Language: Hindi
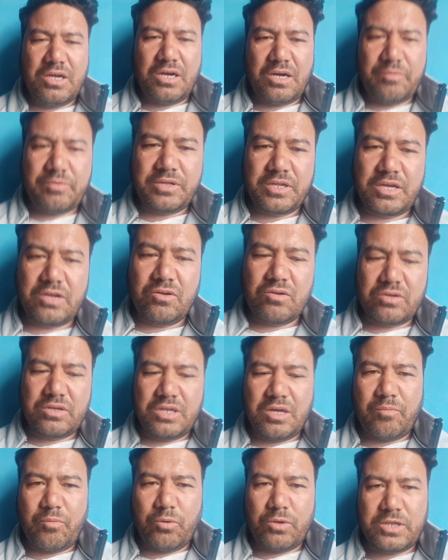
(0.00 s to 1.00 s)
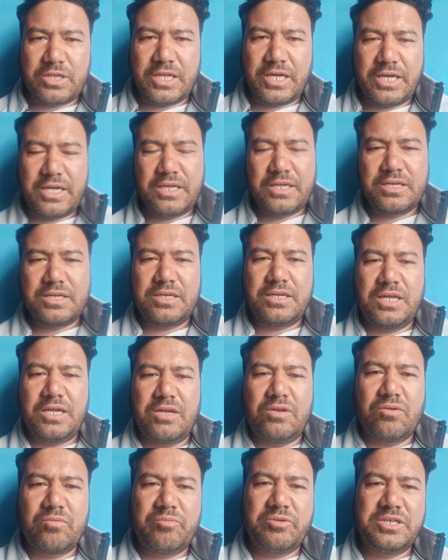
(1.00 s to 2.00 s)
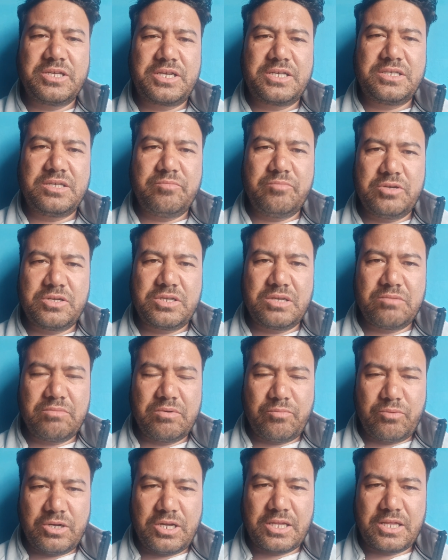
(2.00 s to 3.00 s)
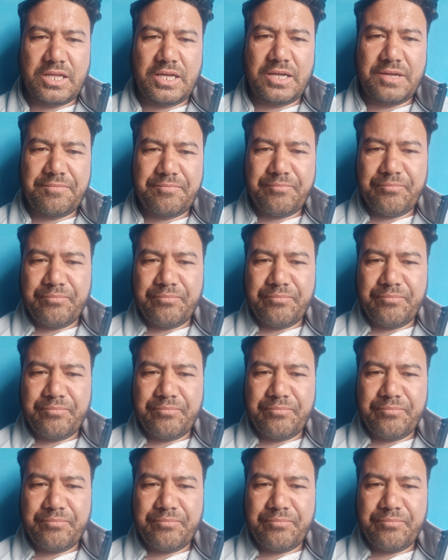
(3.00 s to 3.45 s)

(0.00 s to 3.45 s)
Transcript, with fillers: अभी तक ये लोग ना बोलता है ना ये लोग मुझे किसी मीटिंग में बुलाता है